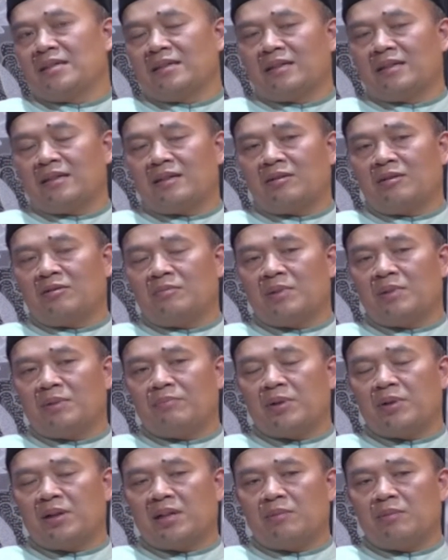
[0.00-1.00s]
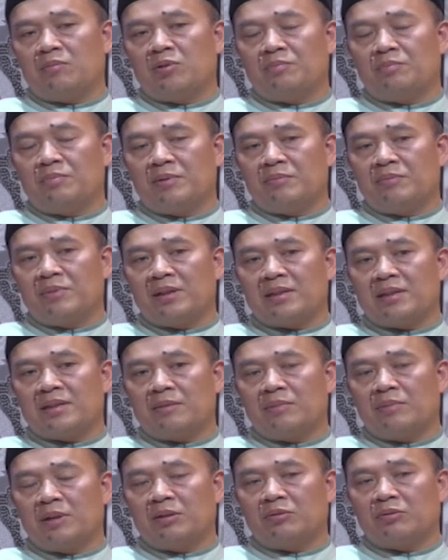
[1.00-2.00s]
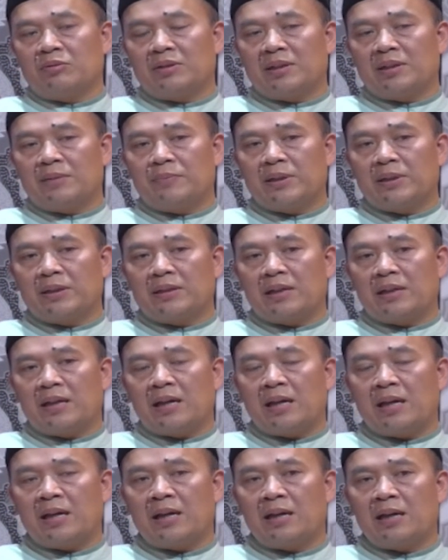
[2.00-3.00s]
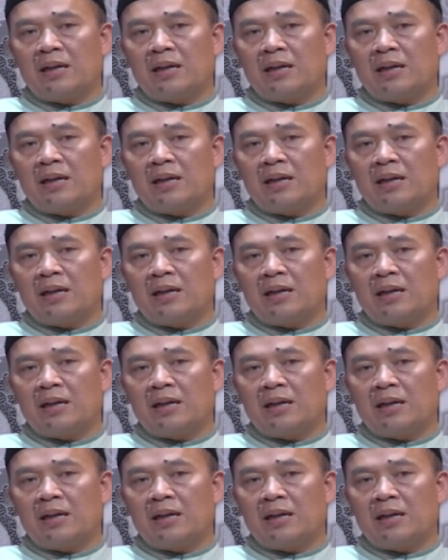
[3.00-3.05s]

Jadi kalau Bapak Ibu pemirsa Bandung TV telah